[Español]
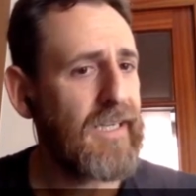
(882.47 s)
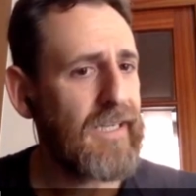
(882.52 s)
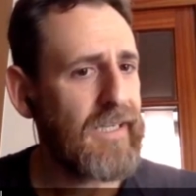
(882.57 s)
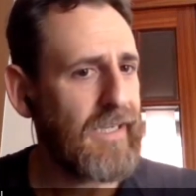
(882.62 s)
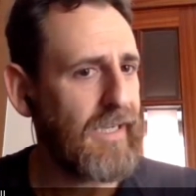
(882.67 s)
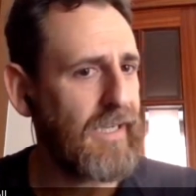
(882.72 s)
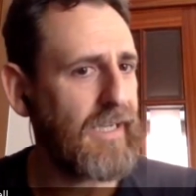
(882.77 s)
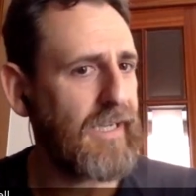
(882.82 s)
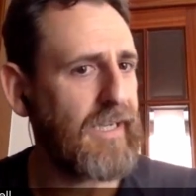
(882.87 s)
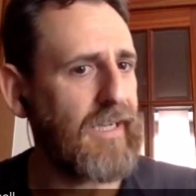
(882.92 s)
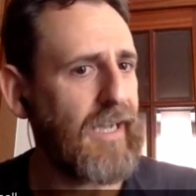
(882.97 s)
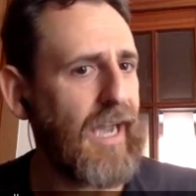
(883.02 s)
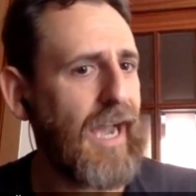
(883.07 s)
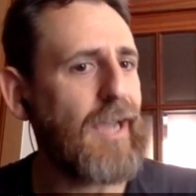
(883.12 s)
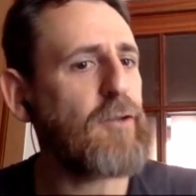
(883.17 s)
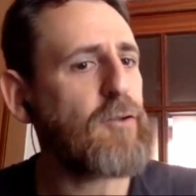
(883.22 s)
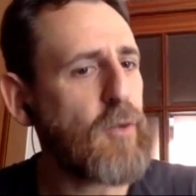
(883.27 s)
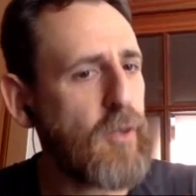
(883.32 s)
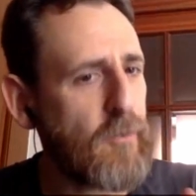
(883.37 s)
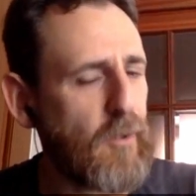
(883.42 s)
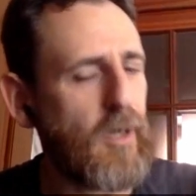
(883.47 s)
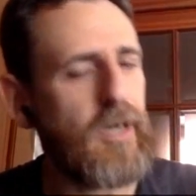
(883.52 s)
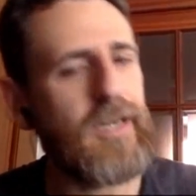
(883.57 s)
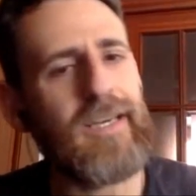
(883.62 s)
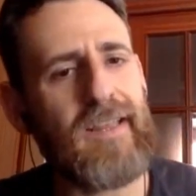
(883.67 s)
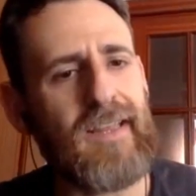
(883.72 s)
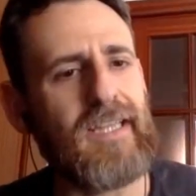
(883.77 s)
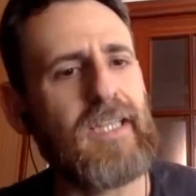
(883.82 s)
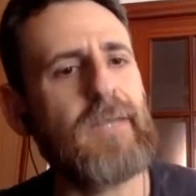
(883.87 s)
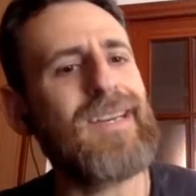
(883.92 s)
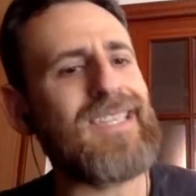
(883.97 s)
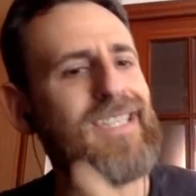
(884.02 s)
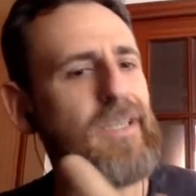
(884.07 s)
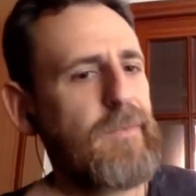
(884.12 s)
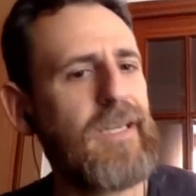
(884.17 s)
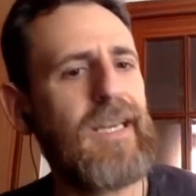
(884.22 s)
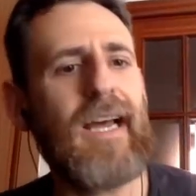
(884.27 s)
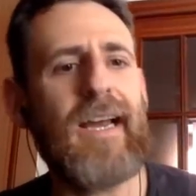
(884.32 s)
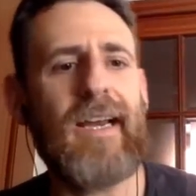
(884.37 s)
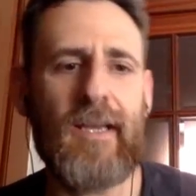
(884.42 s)
Eh, ¿Hay otras iniciativas
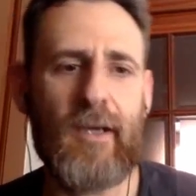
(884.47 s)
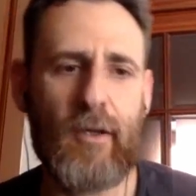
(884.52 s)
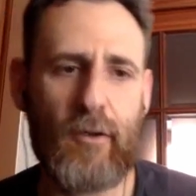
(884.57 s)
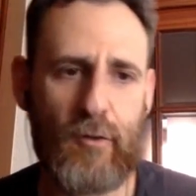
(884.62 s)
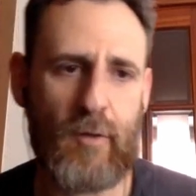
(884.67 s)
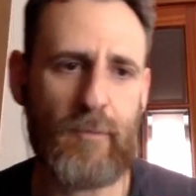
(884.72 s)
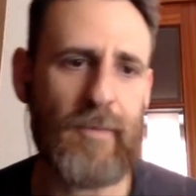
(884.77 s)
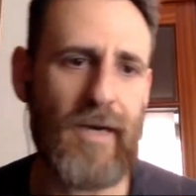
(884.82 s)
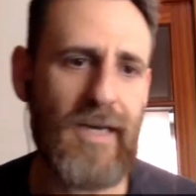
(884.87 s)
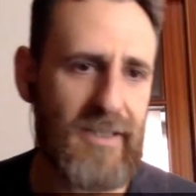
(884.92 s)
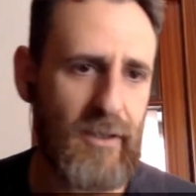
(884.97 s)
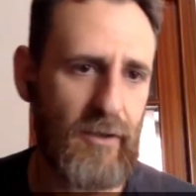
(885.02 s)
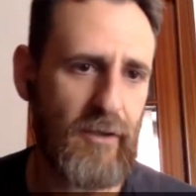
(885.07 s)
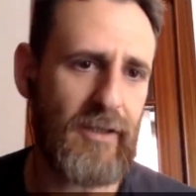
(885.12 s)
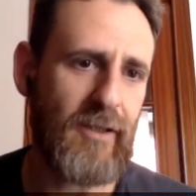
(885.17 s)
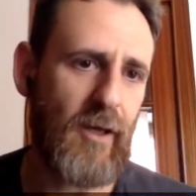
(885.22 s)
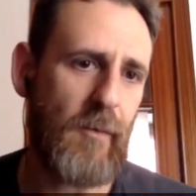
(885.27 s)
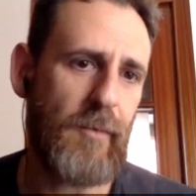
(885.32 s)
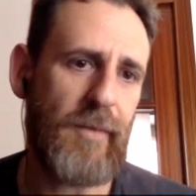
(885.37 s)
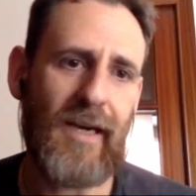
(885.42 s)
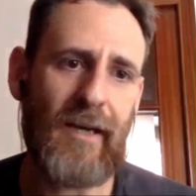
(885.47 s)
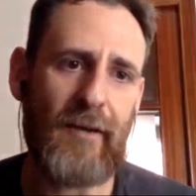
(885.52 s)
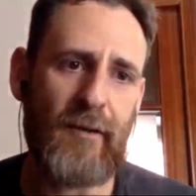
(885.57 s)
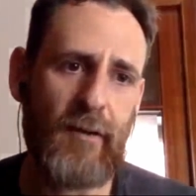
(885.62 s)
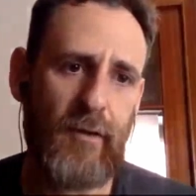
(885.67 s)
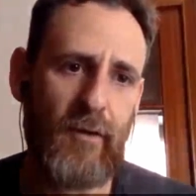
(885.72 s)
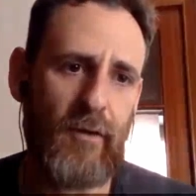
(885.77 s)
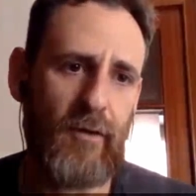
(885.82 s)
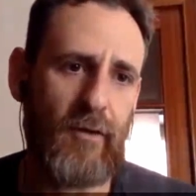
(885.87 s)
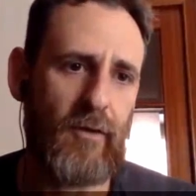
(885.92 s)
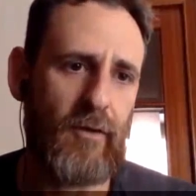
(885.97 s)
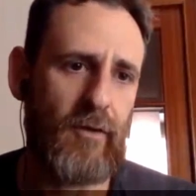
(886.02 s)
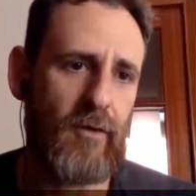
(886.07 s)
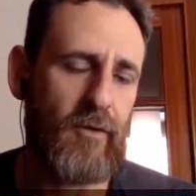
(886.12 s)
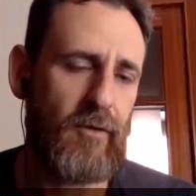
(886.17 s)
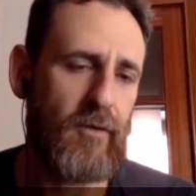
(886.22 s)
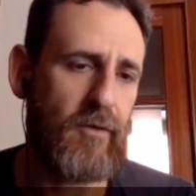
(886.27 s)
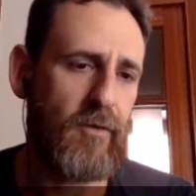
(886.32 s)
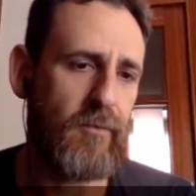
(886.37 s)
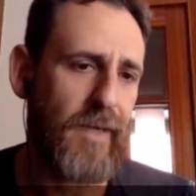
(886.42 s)
similares en otros países donde está
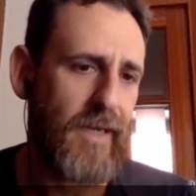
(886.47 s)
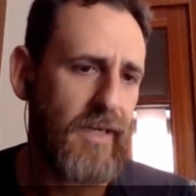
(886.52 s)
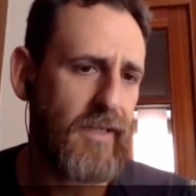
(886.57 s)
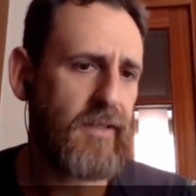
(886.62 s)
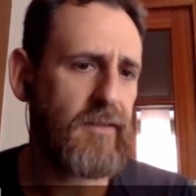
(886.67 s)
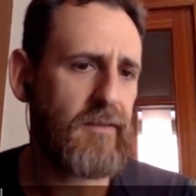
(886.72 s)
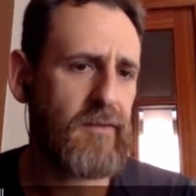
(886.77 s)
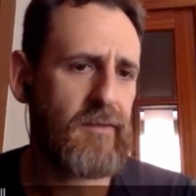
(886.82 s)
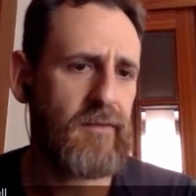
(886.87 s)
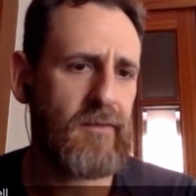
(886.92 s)
operando Merck?